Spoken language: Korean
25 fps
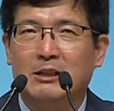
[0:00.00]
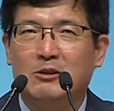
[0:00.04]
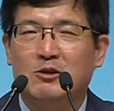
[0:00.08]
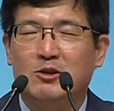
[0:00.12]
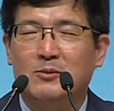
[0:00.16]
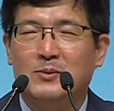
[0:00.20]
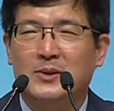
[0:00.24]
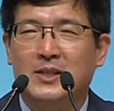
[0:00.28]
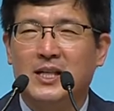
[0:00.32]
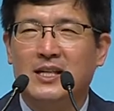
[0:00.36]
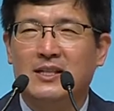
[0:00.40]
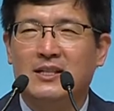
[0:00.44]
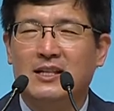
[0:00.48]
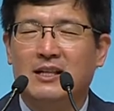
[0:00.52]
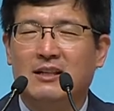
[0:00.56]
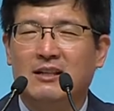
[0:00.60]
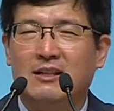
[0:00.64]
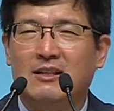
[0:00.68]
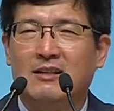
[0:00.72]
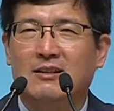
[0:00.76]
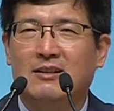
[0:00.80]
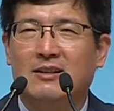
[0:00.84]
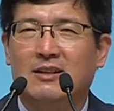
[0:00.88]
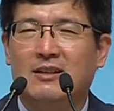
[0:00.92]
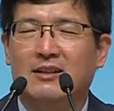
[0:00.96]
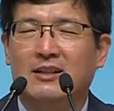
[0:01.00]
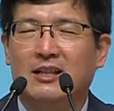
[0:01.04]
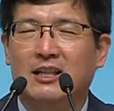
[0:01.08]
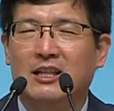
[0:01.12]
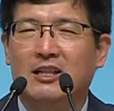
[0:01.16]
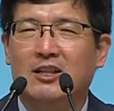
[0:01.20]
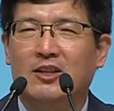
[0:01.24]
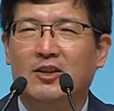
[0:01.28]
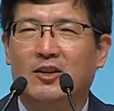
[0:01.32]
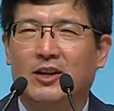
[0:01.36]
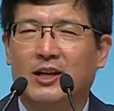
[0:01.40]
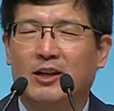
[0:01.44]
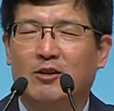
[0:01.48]
예수님 제자 1기를
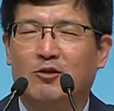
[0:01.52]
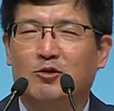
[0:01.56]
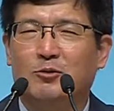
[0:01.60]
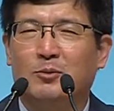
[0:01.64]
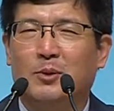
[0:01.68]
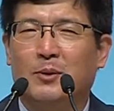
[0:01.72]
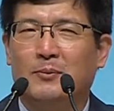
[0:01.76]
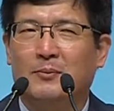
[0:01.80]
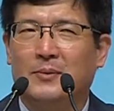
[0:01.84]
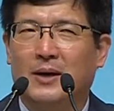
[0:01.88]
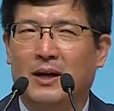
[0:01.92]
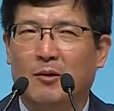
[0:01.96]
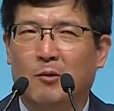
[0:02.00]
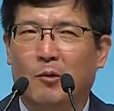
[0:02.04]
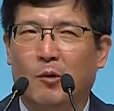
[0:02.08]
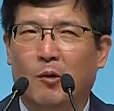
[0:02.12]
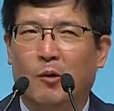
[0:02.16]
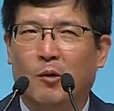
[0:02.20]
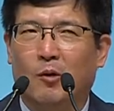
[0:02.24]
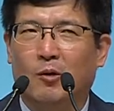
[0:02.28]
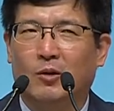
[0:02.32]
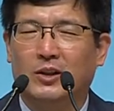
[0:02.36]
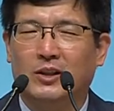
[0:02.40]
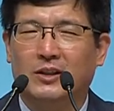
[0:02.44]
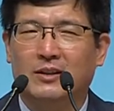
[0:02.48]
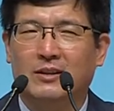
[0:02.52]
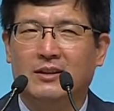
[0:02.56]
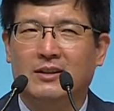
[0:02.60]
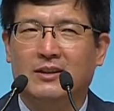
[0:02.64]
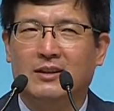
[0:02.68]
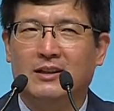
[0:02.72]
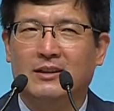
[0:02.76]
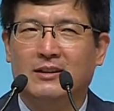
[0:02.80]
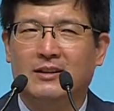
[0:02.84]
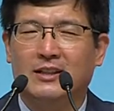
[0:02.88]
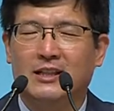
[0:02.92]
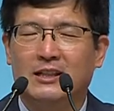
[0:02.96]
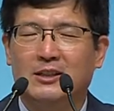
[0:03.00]
1년에 두 번 하고
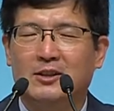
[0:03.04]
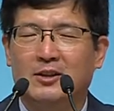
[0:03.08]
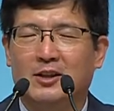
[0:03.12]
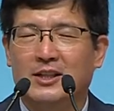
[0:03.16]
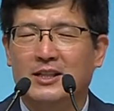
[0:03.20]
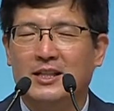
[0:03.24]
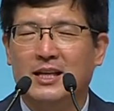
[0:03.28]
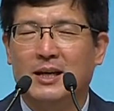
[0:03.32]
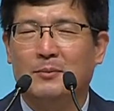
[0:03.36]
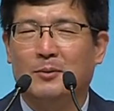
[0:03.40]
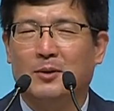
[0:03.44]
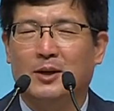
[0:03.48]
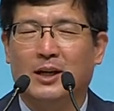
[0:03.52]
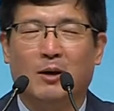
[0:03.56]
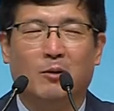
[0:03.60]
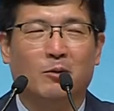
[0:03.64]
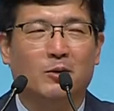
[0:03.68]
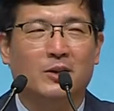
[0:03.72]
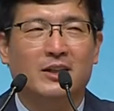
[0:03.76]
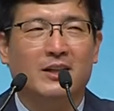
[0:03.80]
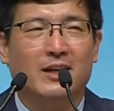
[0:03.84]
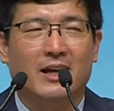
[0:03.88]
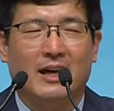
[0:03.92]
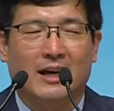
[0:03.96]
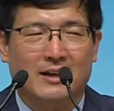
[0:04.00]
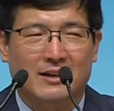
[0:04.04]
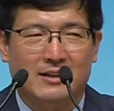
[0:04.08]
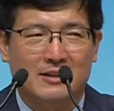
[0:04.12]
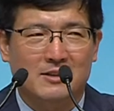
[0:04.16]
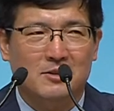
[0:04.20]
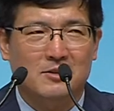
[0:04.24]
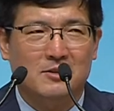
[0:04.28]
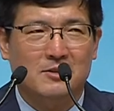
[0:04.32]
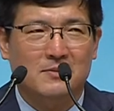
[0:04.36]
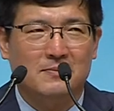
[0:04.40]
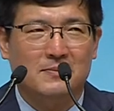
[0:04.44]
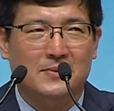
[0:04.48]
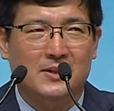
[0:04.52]
2기는 2년에 세 번 하고 이렇게 안
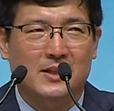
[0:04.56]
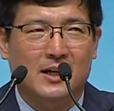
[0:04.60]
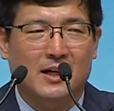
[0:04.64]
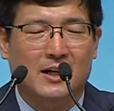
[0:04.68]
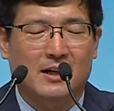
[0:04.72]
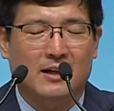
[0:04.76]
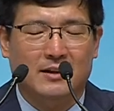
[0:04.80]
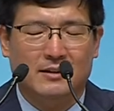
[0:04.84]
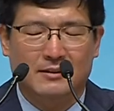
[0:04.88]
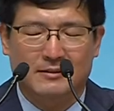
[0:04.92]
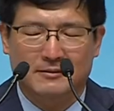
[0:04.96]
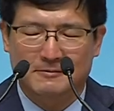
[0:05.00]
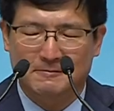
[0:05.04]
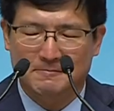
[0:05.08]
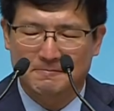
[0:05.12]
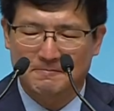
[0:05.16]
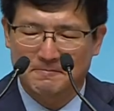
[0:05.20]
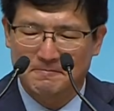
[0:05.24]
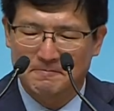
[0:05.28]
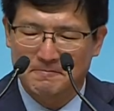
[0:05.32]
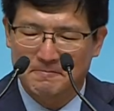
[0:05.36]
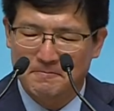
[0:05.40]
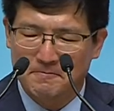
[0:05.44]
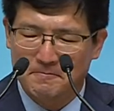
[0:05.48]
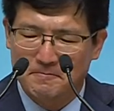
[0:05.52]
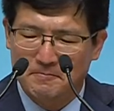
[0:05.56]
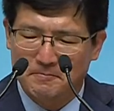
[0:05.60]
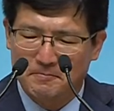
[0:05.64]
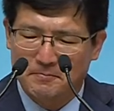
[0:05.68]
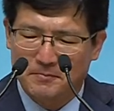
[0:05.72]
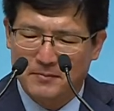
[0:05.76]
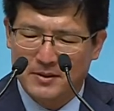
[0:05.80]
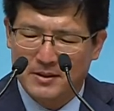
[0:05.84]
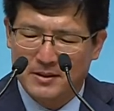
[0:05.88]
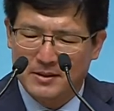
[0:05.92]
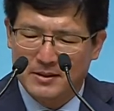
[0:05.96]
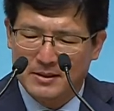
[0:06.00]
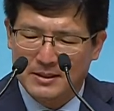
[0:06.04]
하셨습니다.
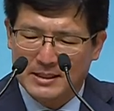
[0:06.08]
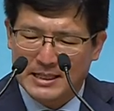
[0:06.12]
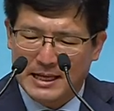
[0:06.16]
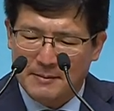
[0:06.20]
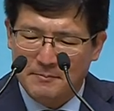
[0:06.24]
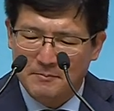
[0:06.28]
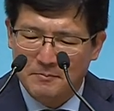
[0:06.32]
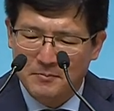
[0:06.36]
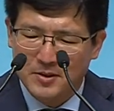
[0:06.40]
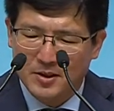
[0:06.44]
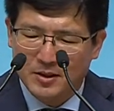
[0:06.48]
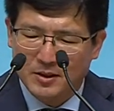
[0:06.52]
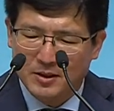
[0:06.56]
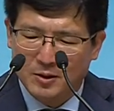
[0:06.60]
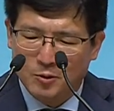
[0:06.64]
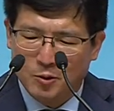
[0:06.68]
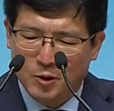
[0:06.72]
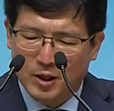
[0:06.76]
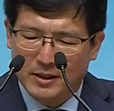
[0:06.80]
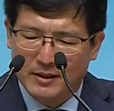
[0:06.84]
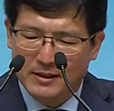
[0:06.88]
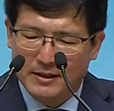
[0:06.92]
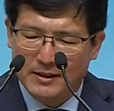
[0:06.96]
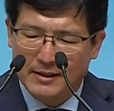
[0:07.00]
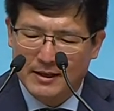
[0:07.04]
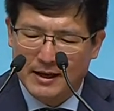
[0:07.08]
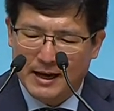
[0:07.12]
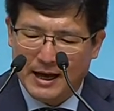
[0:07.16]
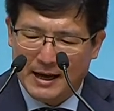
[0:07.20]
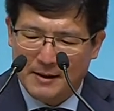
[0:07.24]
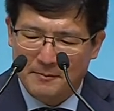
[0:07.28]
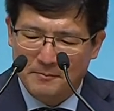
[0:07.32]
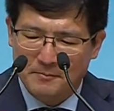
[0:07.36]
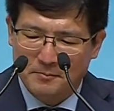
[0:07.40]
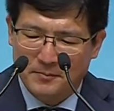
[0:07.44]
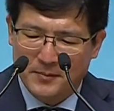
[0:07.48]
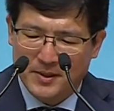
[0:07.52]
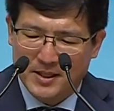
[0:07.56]
3년 동안
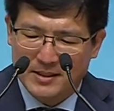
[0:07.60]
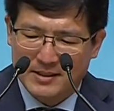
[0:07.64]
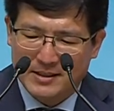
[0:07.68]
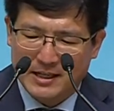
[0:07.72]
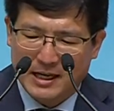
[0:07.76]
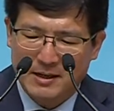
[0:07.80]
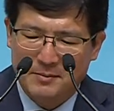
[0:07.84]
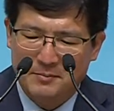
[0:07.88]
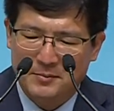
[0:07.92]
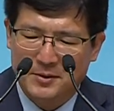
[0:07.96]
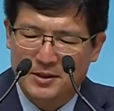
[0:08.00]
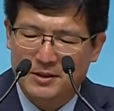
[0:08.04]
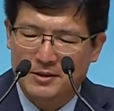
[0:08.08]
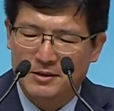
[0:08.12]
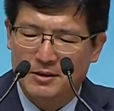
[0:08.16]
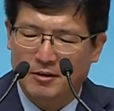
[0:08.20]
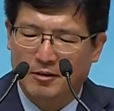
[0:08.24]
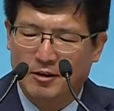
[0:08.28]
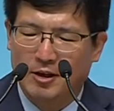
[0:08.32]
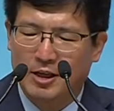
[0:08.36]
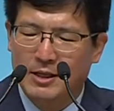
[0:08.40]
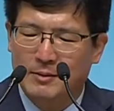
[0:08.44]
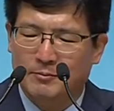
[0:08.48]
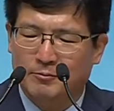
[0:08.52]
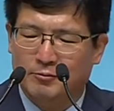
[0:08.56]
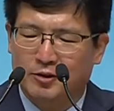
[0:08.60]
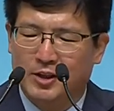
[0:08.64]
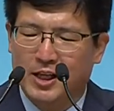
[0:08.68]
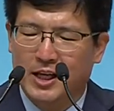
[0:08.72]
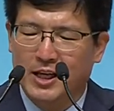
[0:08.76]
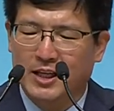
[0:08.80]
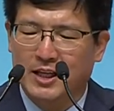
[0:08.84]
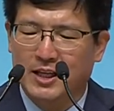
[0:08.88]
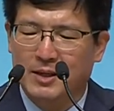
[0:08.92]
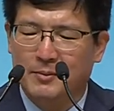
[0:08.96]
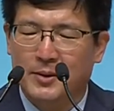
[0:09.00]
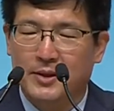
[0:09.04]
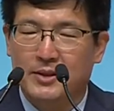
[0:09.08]
함께 살면서
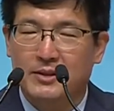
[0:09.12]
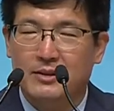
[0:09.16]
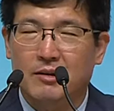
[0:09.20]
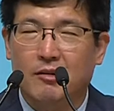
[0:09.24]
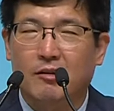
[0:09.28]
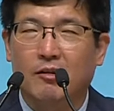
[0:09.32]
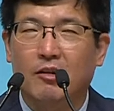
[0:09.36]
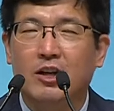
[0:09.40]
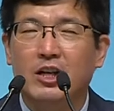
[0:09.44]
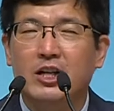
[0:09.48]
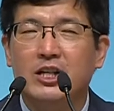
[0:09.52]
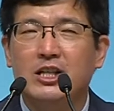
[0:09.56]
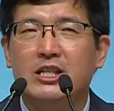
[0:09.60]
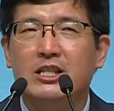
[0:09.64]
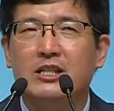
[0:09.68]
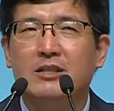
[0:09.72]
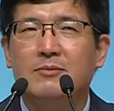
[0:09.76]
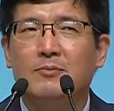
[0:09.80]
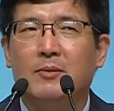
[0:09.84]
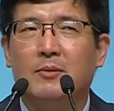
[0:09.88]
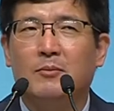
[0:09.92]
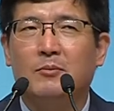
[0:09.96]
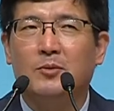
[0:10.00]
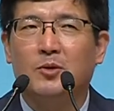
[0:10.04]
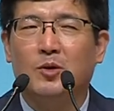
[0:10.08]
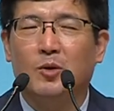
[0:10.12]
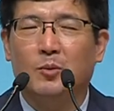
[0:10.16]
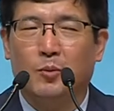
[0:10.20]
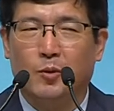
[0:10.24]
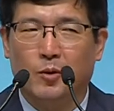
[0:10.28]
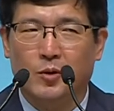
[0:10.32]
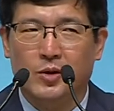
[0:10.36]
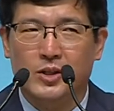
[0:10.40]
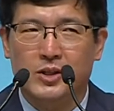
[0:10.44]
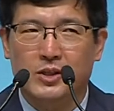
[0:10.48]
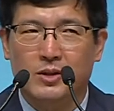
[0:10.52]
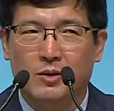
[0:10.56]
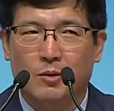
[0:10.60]
부대끼면서 시범도
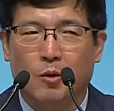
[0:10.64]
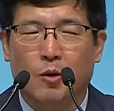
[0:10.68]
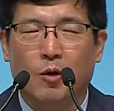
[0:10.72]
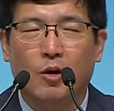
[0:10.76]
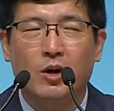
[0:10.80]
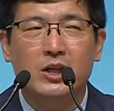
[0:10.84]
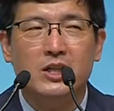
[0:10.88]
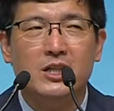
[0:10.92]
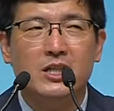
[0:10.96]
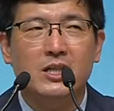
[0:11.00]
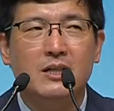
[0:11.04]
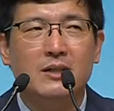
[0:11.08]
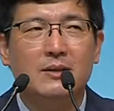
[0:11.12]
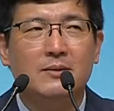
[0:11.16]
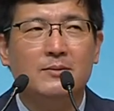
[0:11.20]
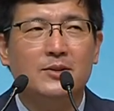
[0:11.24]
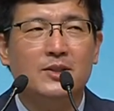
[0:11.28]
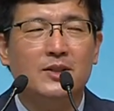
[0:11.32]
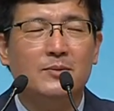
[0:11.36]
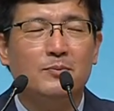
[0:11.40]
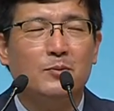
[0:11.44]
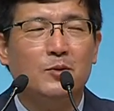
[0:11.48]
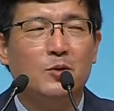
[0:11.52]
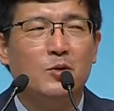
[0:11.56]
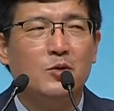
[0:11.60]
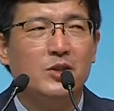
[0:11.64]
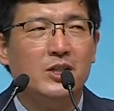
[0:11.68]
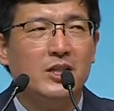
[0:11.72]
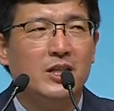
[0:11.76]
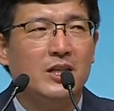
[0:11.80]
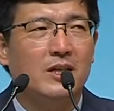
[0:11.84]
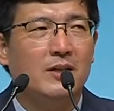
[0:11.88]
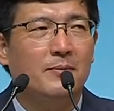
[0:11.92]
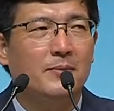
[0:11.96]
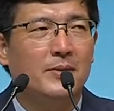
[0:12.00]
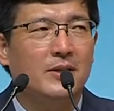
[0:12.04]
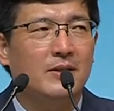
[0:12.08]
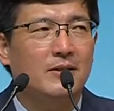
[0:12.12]
보이시고 실습도
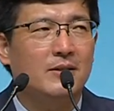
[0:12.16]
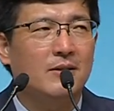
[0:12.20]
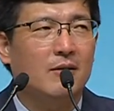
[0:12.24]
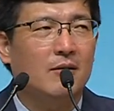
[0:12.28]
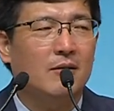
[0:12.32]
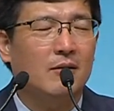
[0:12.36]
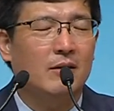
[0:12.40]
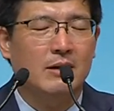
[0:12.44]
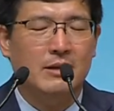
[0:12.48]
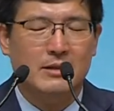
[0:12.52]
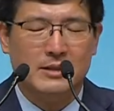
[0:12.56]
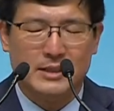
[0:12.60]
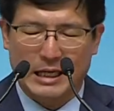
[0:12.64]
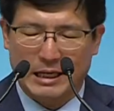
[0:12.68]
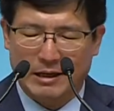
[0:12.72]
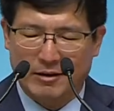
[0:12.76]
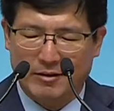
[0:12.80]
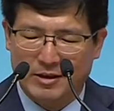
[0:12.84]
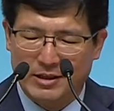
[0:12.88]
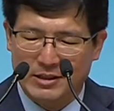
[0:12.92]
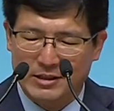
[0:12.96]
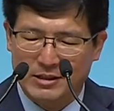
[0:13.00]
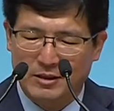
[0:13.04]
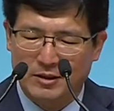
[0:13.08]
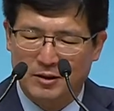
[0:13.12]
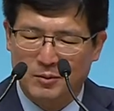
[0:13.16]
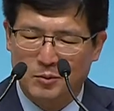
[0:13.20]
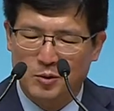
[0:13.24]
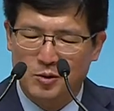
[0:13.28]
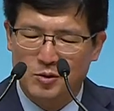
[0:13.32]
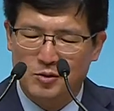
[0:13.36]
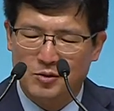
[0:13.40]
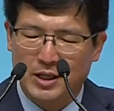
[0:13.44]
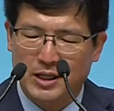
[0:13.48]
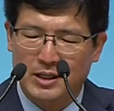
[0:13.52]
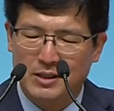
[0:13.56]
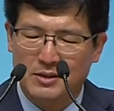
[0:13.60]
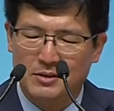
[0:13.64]
시키면서 사역하신 걸 볼
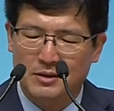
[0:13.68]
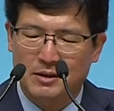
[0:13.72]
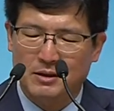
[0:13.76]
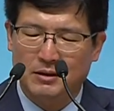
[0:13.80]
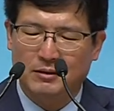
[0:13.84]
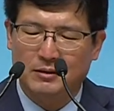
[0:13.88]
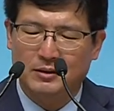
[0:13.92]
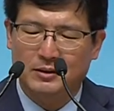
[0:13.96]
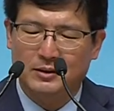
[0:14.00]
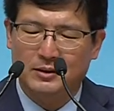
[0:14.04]
수가 있어요.